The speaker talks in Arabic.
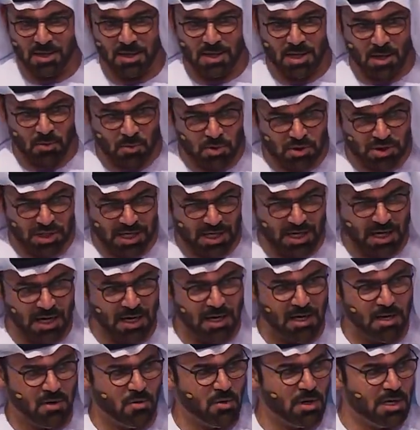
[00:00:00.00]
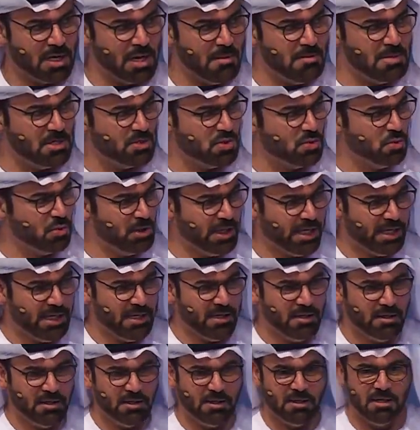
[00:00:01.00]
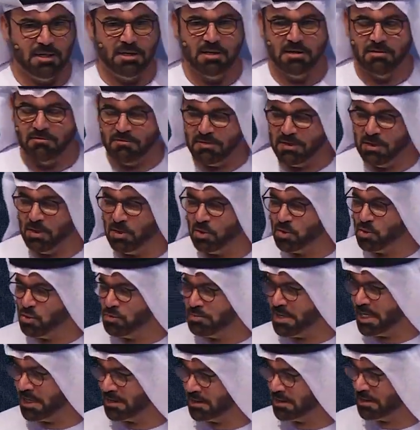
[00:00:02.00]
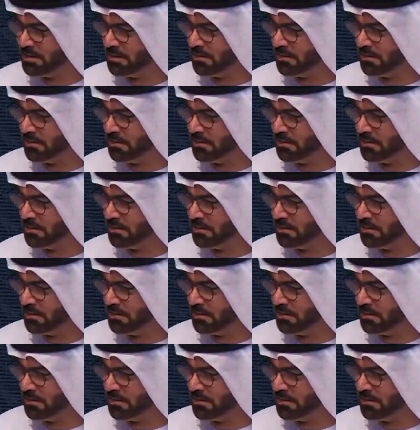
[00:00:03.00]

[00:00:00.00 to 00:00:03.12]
كوزراء وكمسؤولين في الحكومات